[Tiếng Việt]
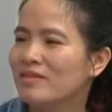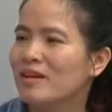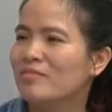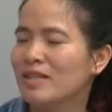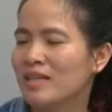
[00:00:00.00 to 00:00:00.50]

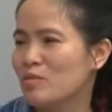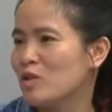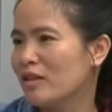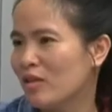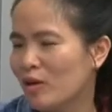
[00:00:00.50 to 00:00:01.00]
không được kiểm
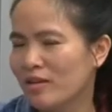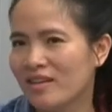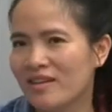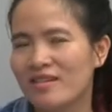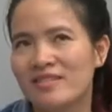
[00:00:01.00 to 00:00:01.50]
soát tốt
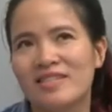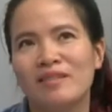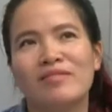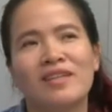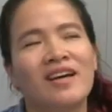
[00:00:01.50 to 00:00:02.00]

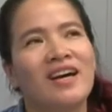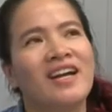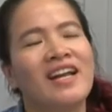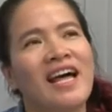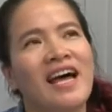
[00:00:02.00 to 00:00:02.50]
chính vì
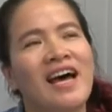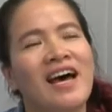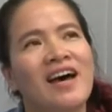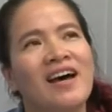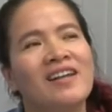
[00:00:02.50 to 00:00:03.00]
thế
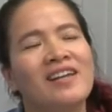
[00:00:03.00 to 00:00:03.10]
là